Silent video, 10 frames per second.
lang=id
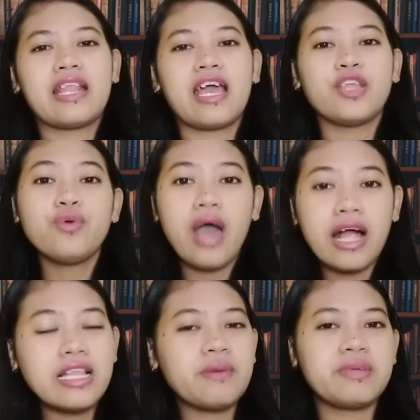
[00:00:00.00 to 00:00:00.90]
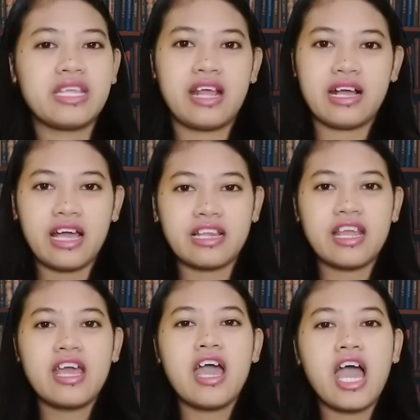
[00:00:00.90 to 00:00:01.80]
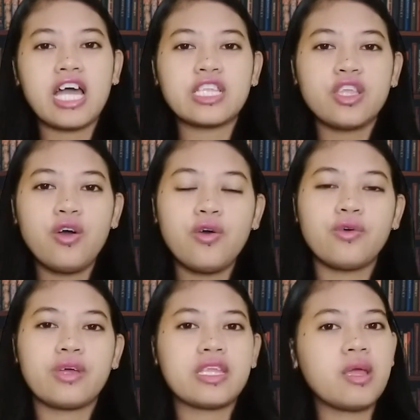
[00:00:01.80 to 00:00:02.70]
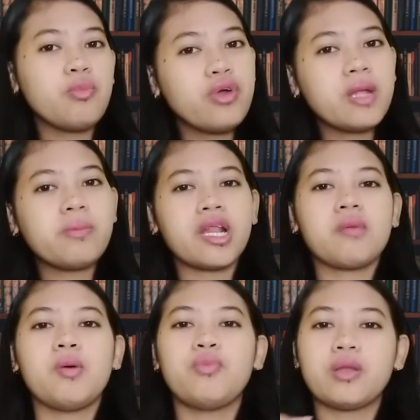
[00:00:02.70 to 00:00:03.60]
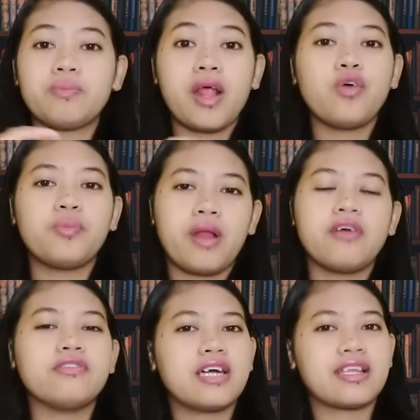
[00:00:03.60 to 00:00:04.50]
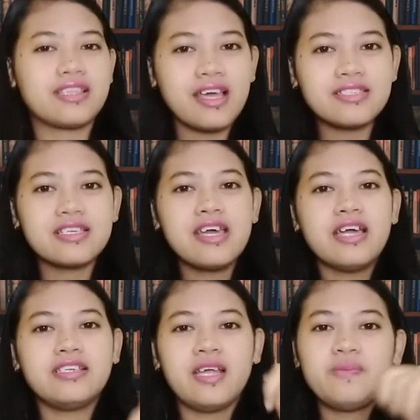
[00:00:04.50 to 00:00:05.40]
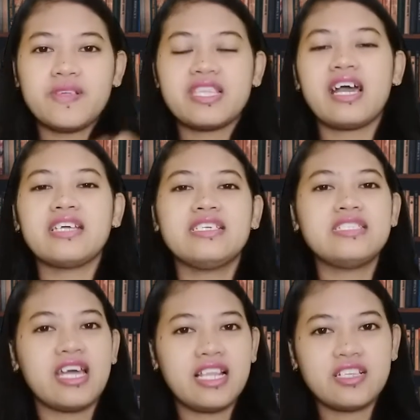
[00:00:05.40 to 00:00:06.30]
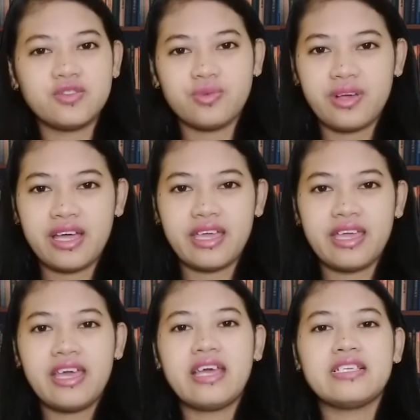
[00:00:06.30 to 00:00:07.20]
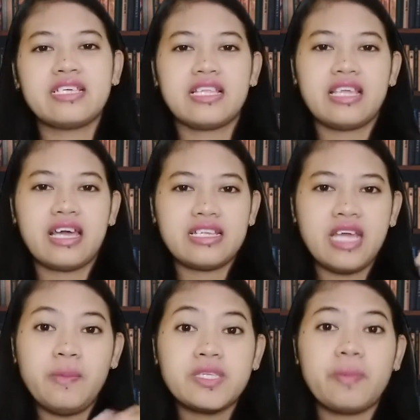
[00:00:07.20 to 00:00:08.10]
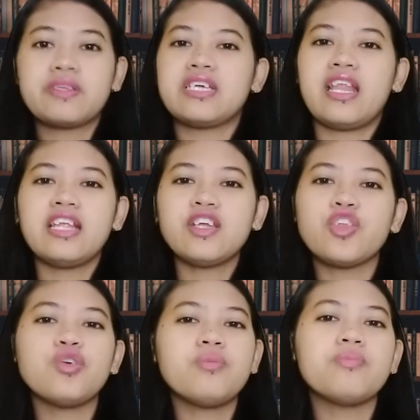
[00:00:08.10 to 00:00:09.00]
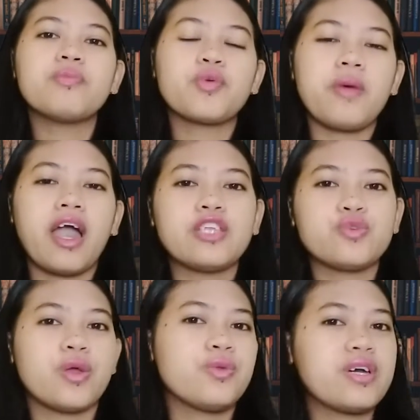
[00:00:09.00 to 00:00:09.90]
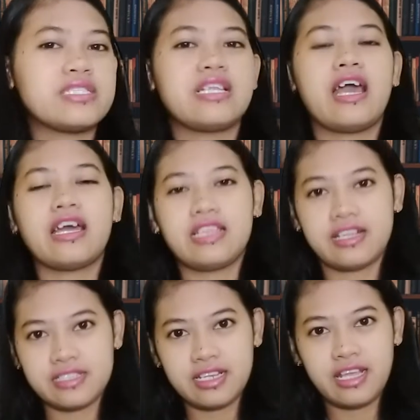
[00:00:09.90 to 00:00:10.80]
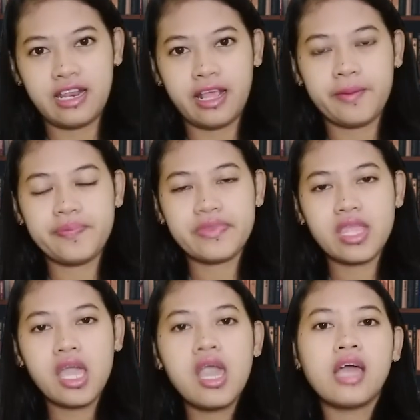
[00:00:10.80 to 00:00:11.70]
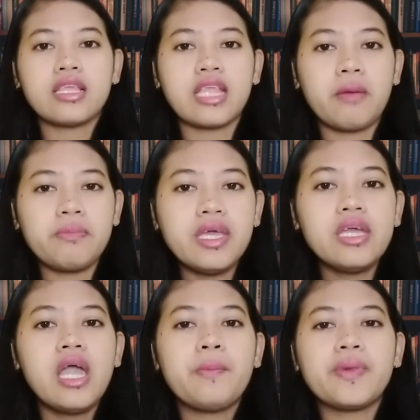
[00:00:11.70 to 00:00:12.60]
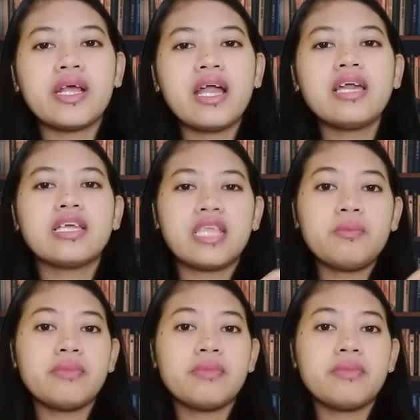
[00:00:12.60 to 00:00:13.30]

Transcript: Nah, itu hal yang menyenangkan. Atau kita mungkin pernah membuat perahu-perahu kertas dan meletakkannya di aliran sungai. Ketika dia bisa berjalan, itu merupakan suatu kesenangan tersendiri. Tetapi, pernahkah kita